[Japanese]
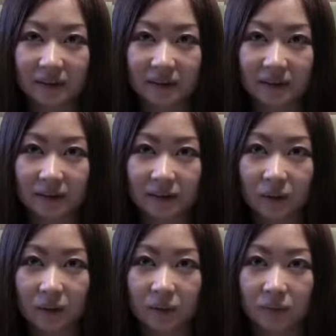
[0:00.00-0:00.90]

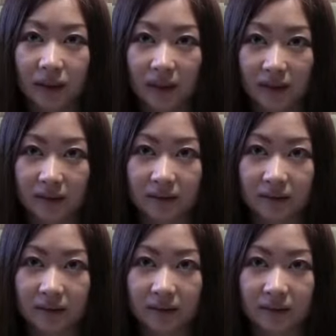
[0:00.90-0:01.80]
勝負園
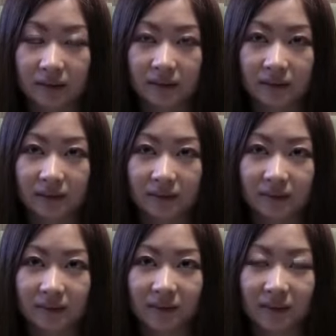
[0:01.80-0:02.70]

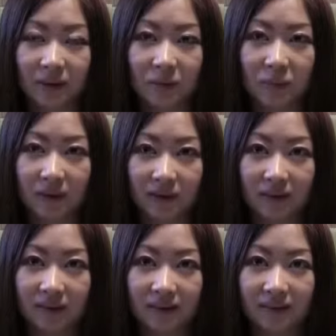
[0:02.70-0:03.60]
それがほんま
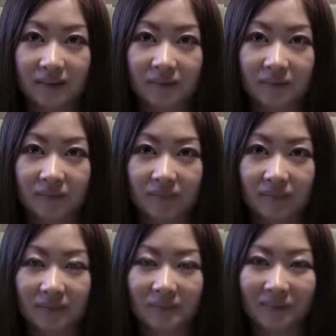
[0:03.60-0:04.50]

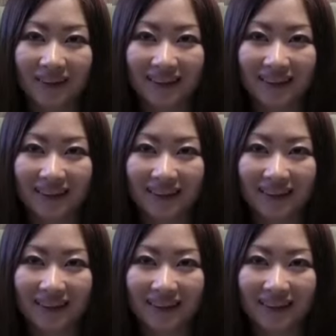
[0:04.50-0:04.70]
ほんま